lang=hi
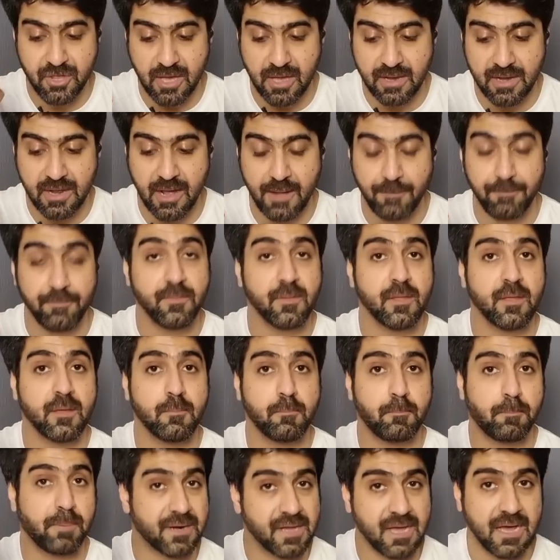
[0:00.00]
बचाना
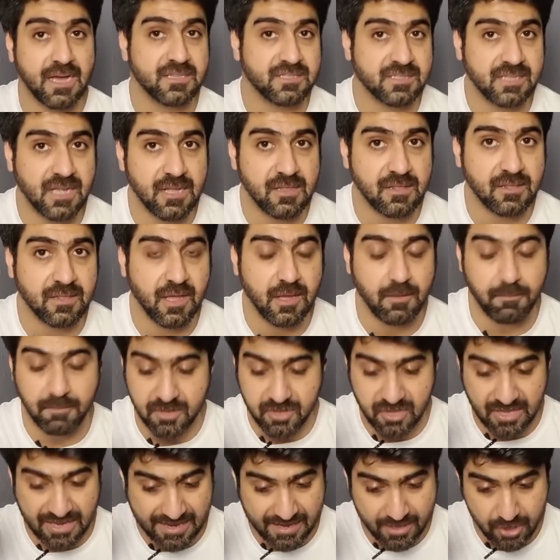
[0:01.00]
बड़ा आसान था
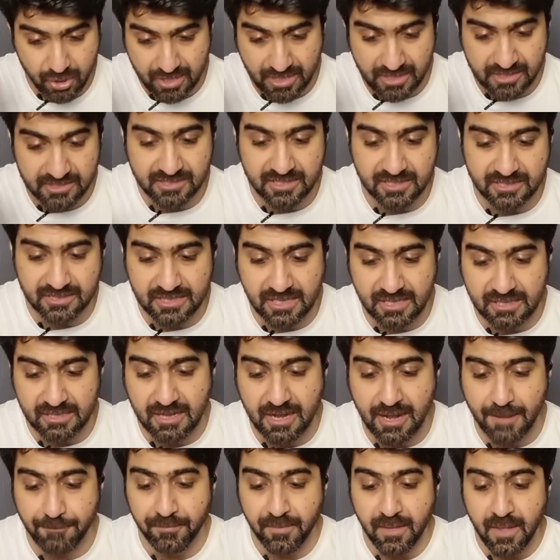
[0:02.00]
बचाया जा सकता
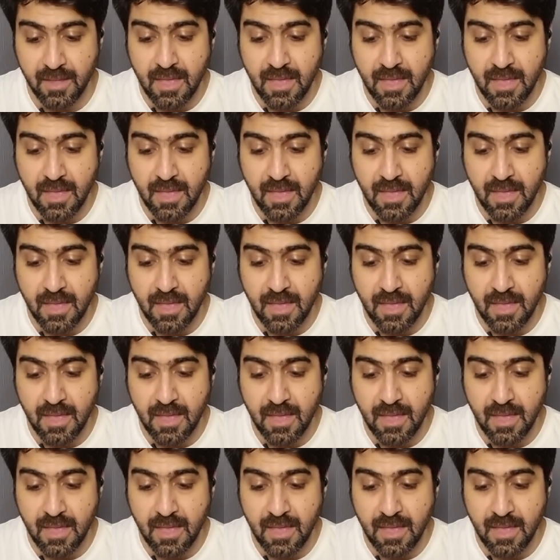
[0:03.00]
था